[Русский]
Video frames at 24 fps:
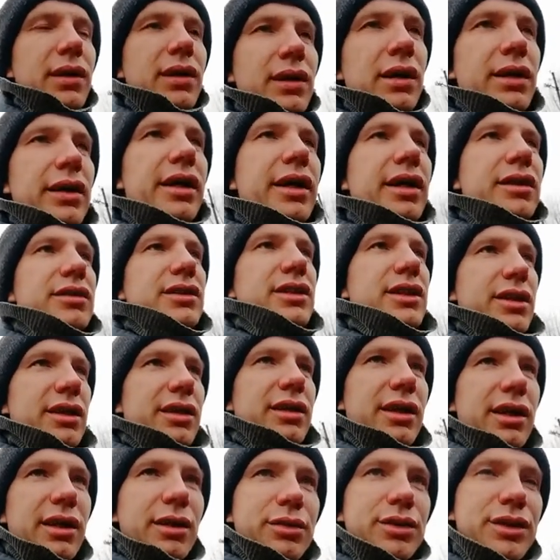Рад
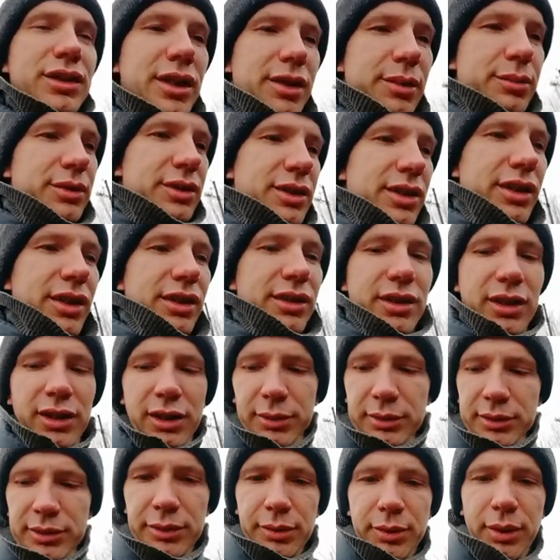всегда всем
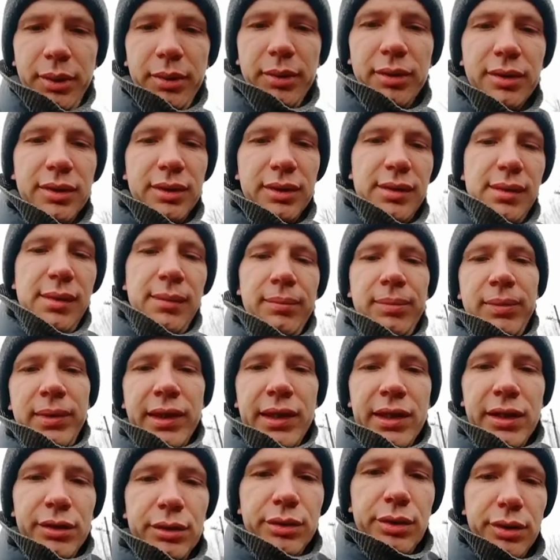зрителям своим.
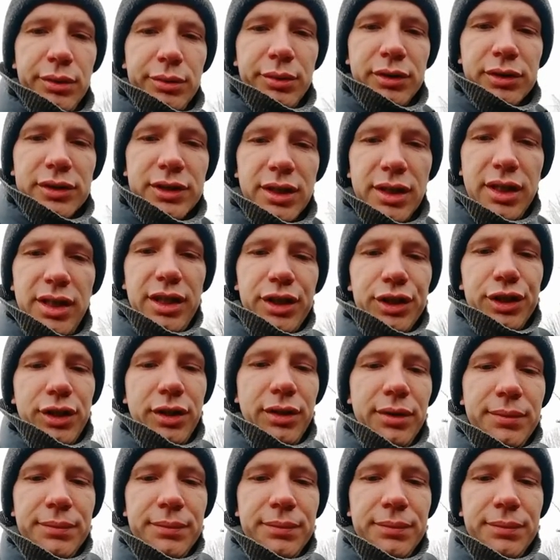До новых встреч.